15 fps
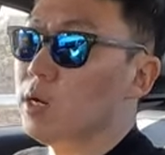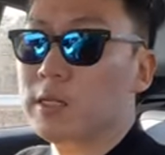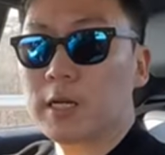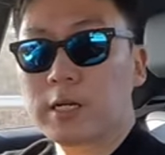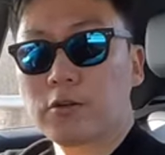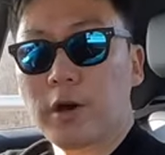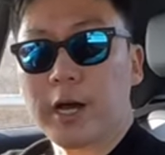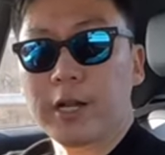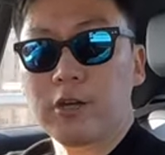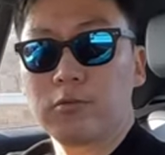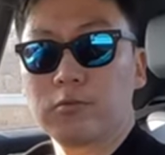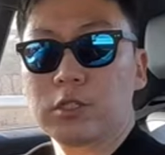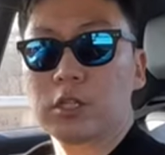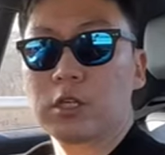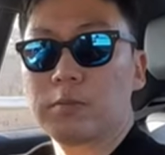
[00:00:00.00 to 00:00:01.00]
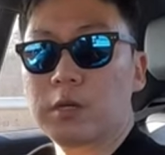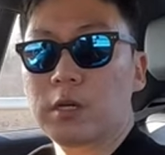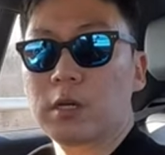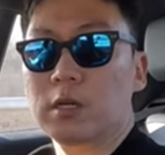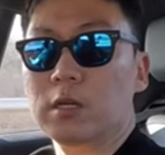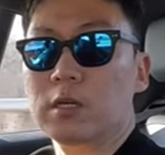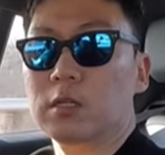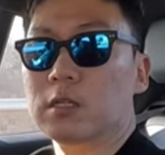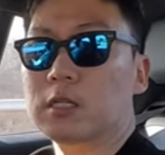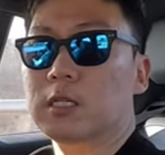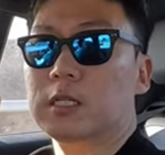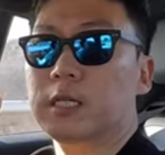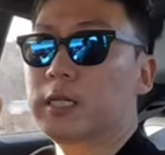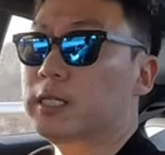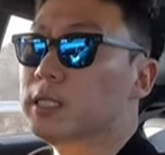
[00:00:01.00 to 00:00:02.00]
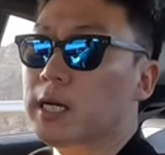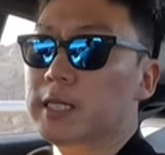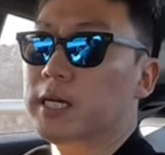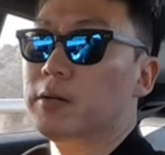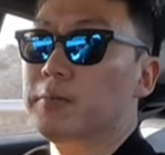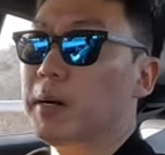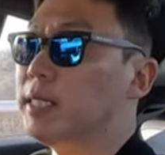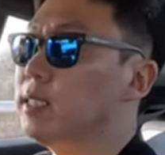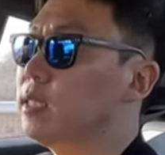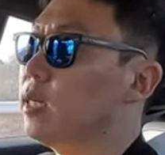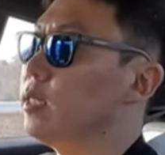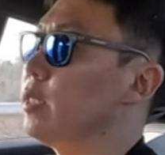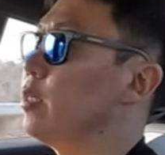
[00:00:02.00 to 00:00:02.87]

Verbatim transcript: 일단 그리고 아래 움직임이 길지 않아요. 많지